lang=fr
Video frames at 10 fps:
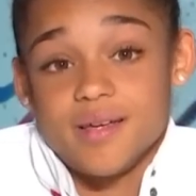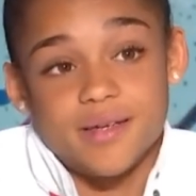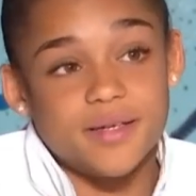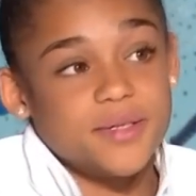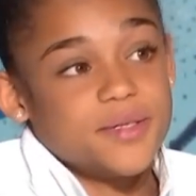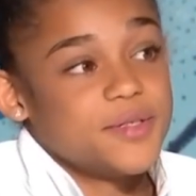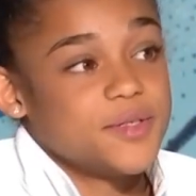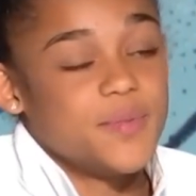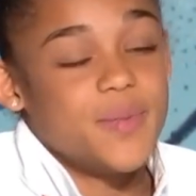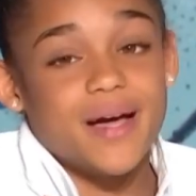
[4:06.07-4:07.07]

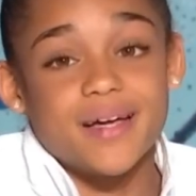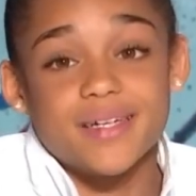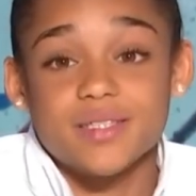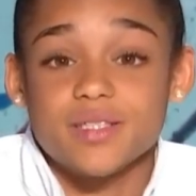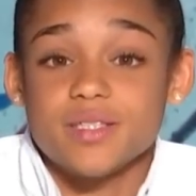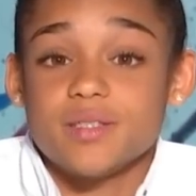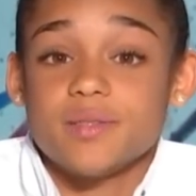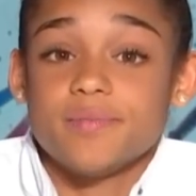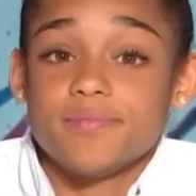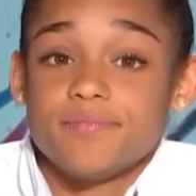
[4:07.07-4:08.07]
Euh, ben,
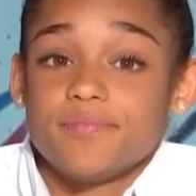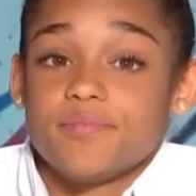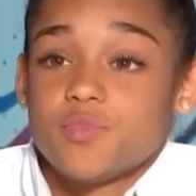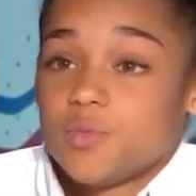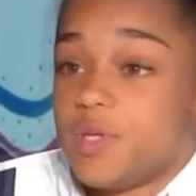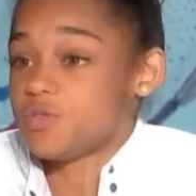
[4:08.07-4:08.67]
euh, bon, ben,